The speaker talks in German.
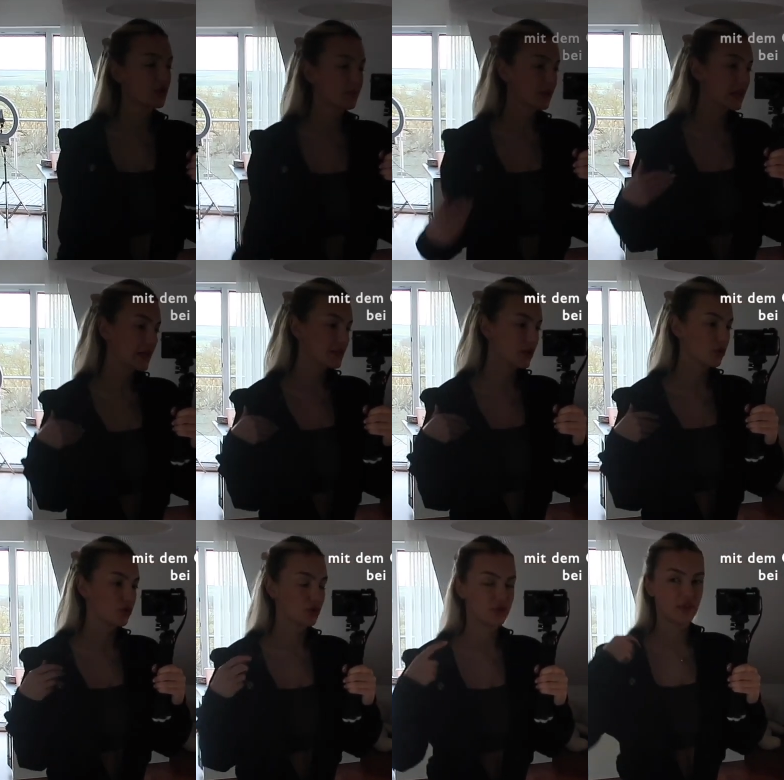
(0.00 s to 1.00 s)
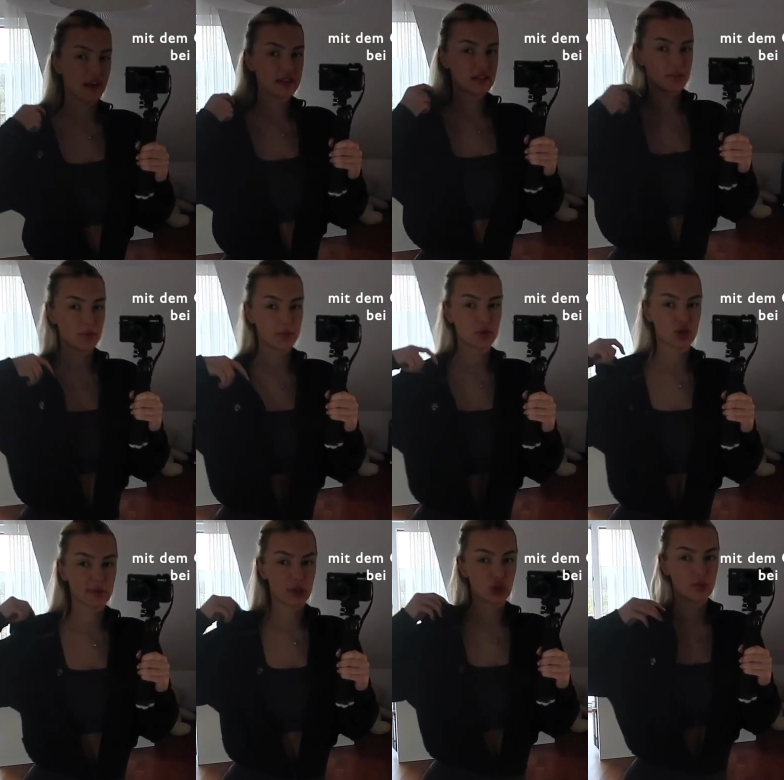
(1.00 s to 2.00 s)
ich habe die gleiche auch noch in weiß, habt ihr
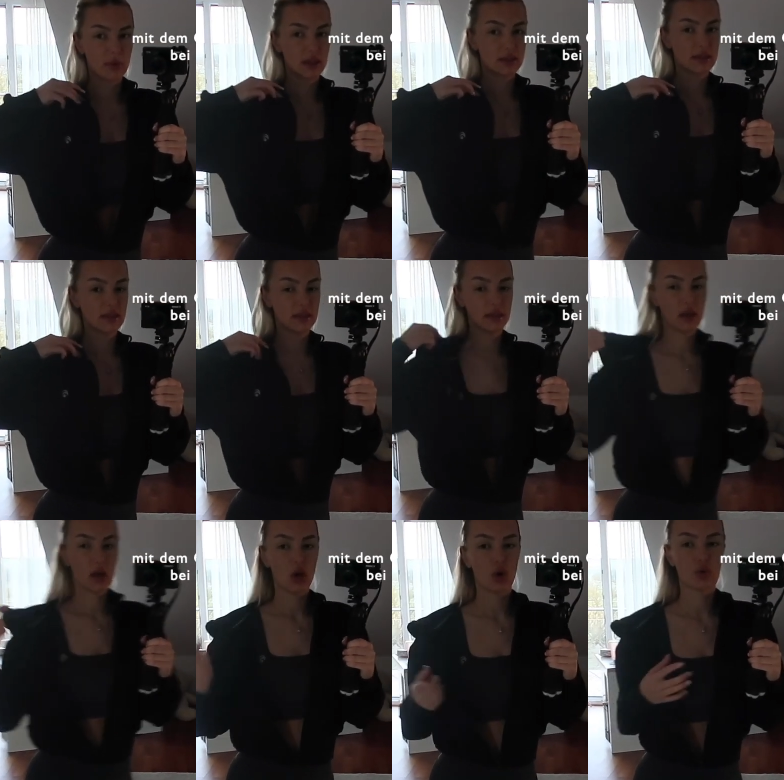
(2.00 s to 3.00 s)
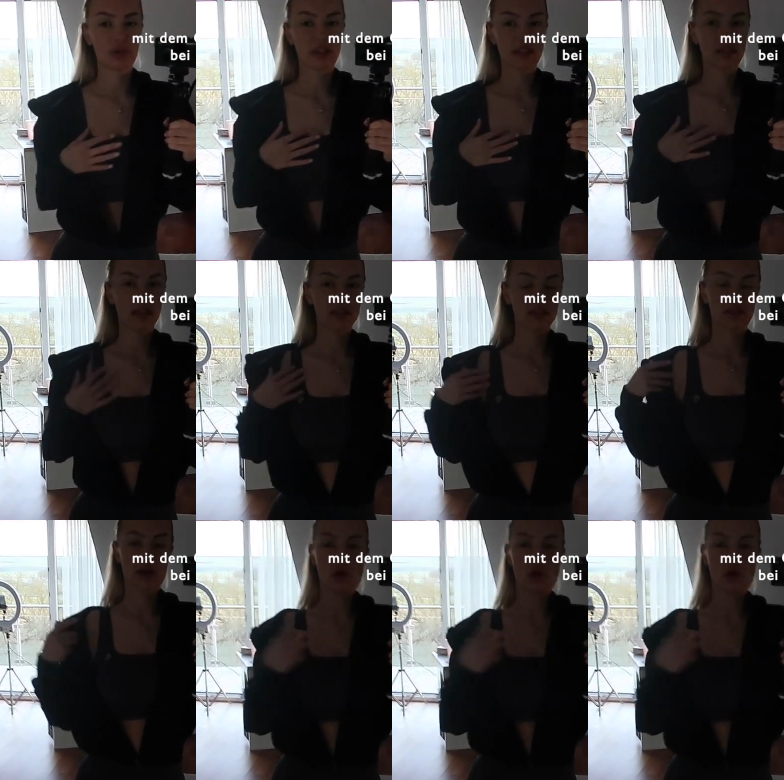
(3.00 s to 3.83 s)
bestimmt auch schon mal gesehen. Und das Set ist